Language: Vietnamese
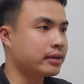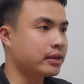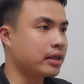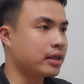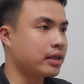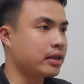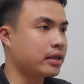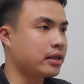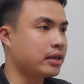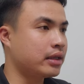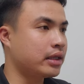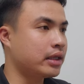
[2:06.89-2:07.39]

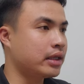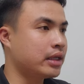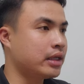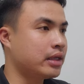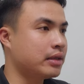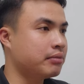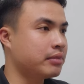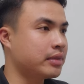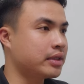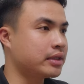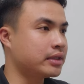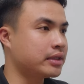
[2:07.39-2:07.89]
thì
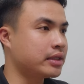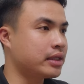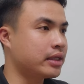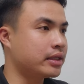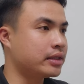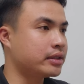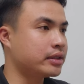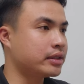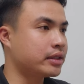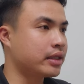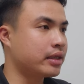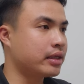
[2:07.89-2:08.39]
mình
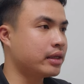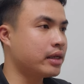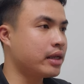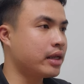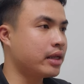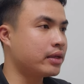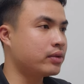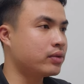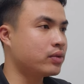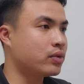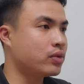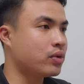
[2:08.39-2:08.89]
nên sẽ
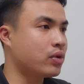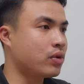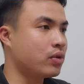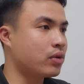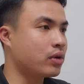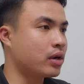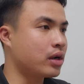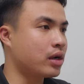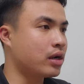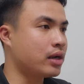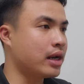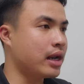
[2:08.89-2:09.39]
lên
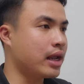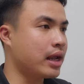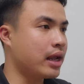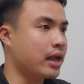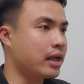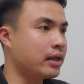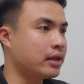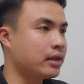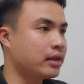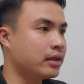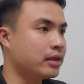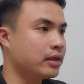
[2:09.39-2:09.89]
Google gõ
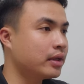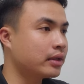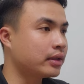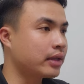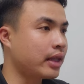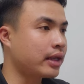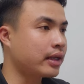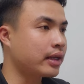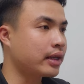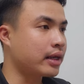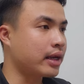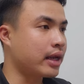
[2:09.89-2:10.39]
là
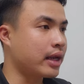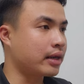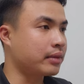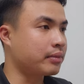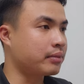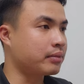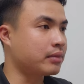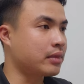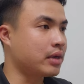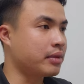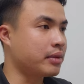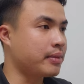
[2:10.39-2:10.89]
tên ngân
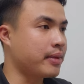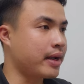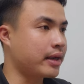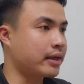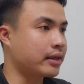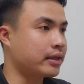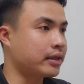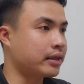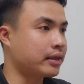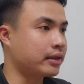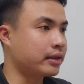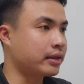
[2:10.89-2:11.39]
hàng MB Bank
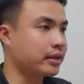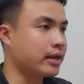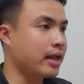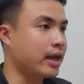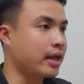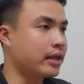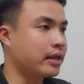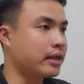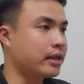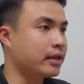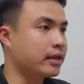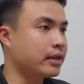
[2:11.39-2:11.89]
thì
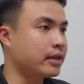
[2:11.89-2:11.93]
đây